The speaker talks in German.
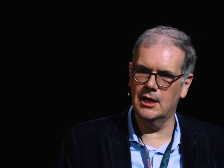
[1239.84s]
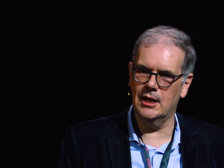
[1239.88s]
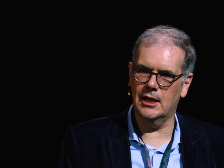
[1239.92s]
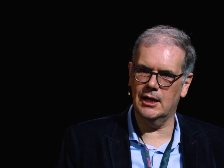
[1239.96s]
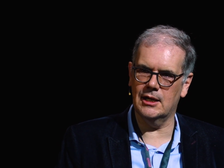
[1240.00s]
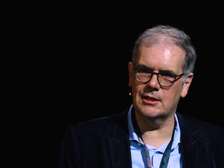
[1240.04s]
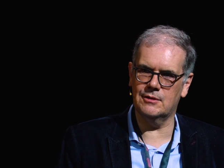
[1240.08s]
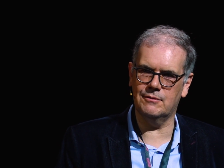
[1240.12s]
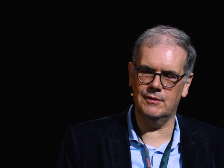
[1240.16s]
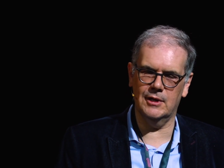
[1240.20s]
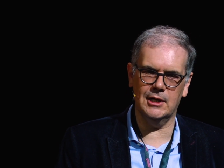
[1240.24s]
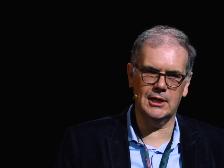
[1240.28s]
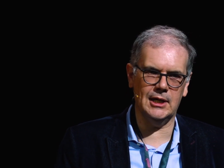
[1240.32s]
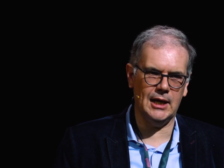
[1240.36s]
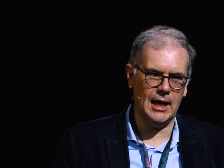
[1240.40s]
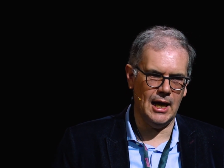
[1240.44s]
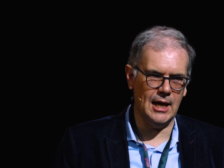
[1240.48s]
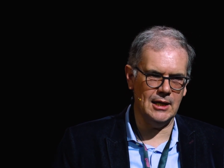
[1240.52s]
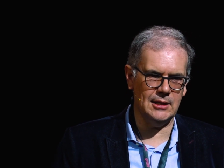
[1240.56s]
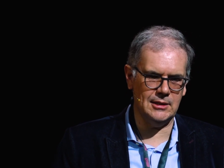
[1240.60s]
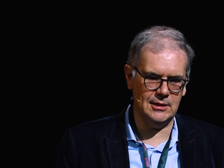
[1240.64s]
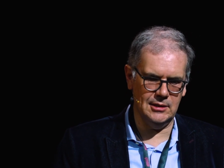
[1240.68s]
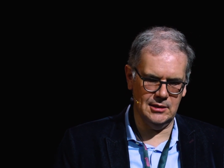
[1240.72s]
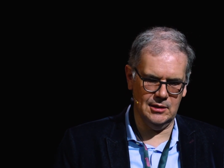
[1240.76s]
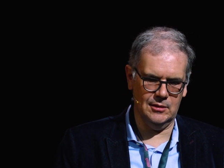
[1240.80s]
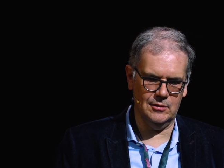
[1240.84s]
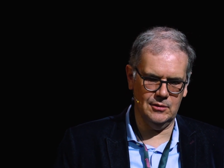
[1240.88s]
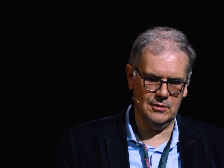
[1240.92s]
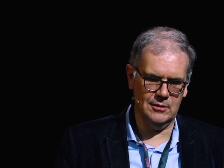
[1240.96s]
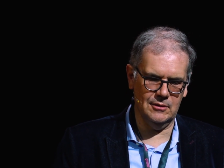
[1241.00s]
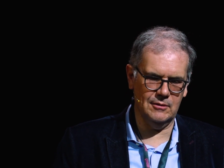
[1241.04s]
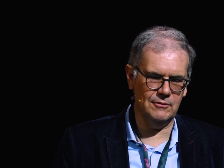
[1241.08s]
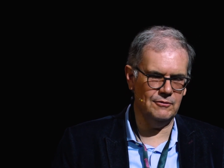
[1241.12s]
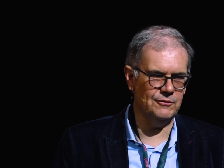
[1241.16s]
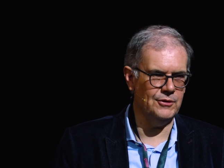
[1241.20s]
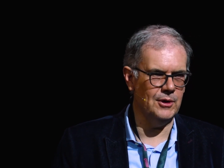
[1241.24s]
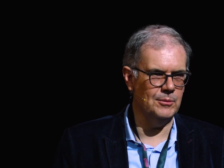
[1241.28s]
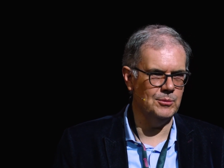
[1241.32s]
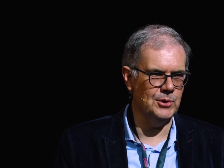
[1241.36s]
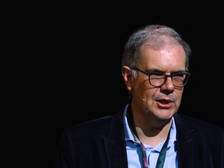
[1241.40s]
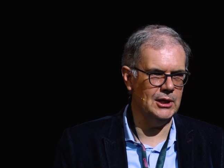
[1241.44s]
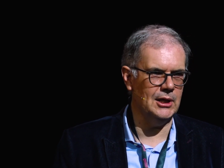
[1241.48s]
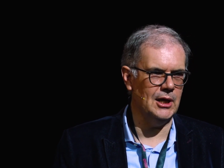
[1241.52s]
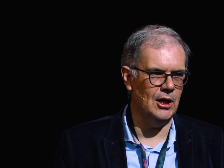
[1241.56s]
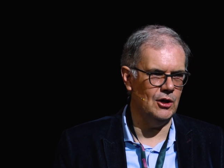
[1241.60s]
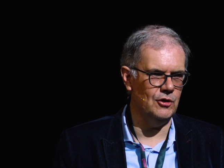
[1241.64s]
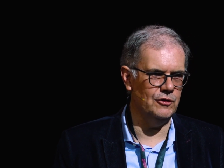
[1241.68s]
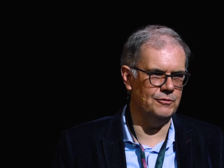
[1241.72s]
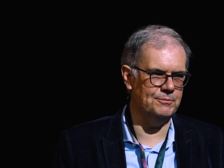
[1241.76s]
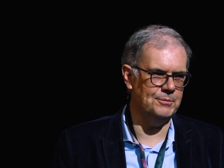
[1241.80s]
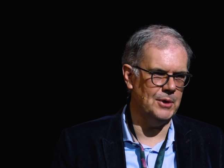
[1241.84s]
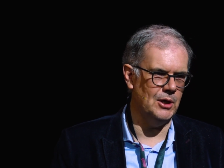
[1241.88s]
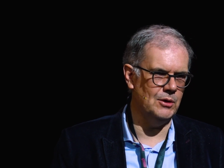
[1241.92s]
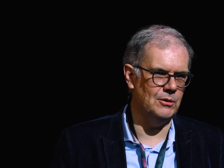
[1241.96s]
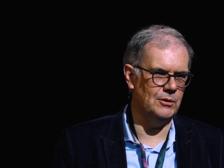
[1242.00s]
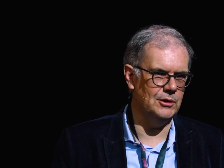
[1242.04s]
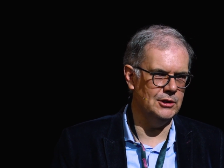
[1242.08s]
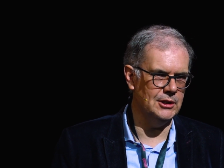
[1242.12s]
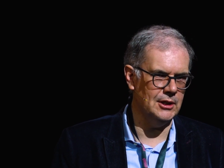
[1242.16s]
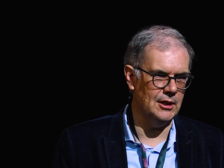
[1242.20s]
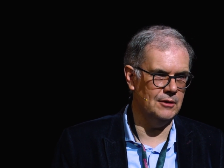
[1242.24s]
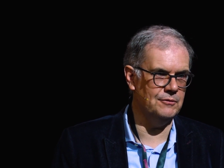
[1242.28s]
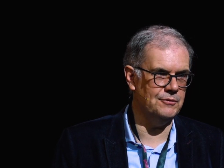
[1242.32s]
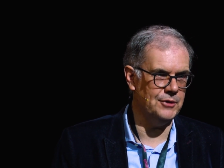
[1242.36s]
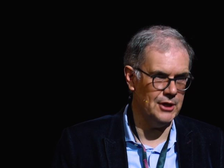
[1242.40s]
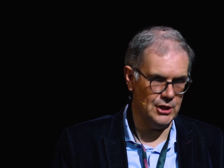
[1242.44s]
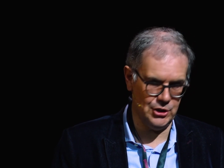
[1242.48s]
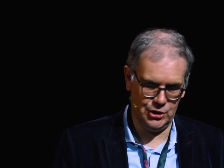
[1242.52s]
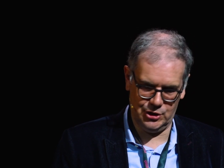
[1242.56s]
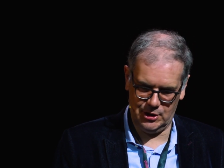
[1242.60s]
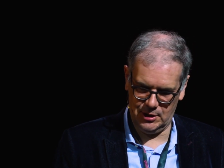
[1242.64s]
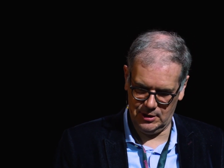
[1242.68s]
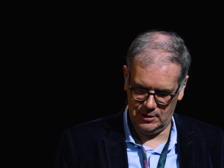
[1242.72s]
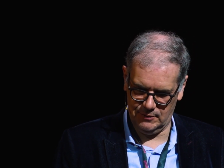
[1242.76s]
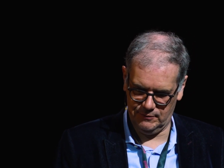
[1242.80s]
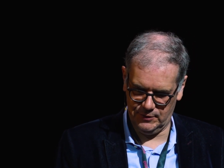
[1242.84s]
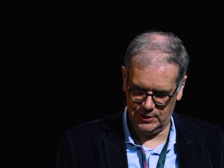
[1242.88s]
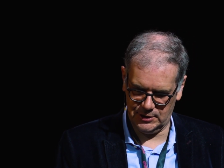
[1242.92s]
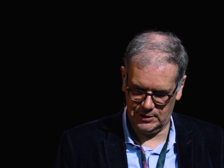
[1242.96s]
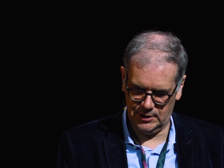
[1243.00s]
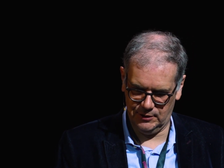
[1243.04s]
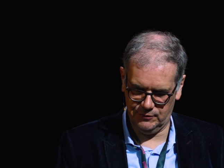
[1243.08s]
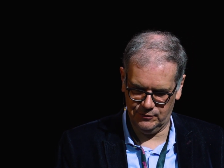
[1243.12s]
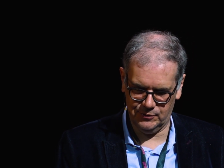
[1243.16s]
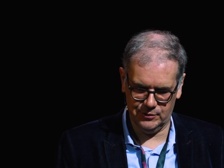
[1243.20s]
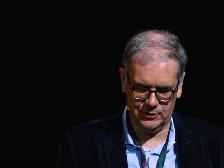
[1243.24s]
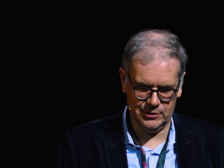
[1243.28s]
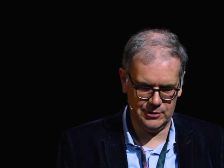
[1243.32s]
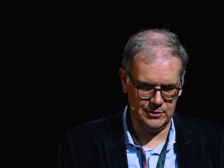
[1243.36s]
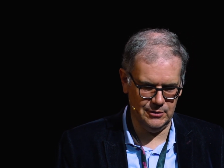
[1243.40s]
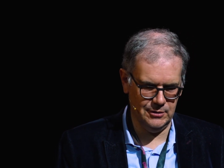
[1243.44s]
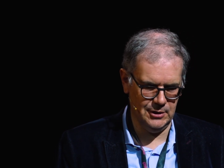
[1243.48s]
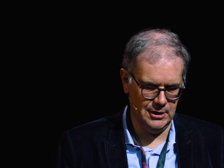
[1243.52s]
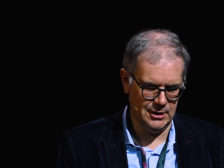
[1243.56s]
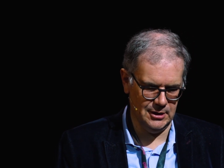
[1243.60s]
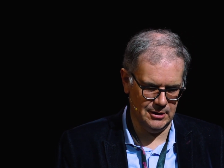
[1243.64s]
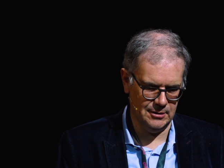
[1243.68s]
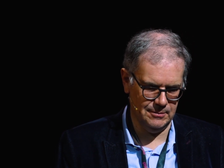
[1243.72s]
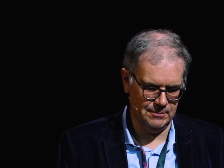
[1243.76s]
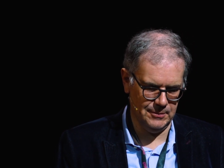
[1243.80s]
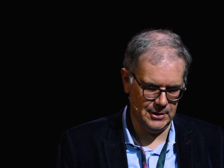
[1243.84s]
als wenn ich erst diese Fabrik aufbaue und dann feststelle, was nicht funktioniert.